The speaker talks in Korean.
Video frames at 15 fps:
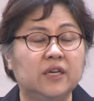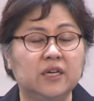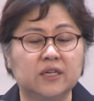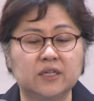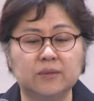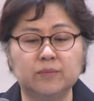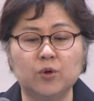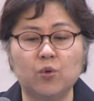
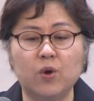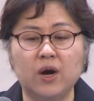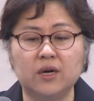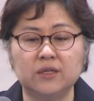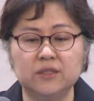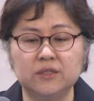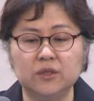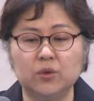금과
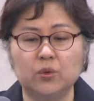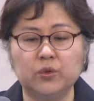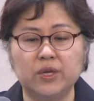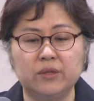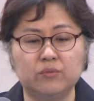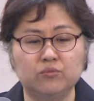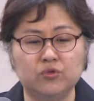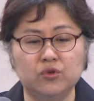은으로
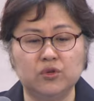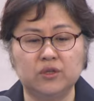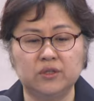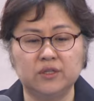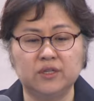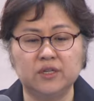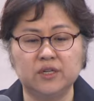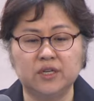된
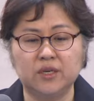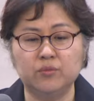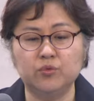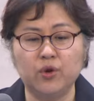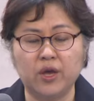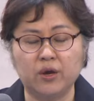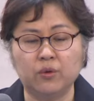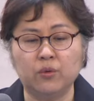물건들을
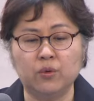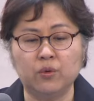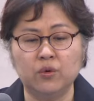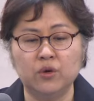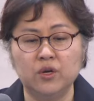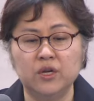기부했고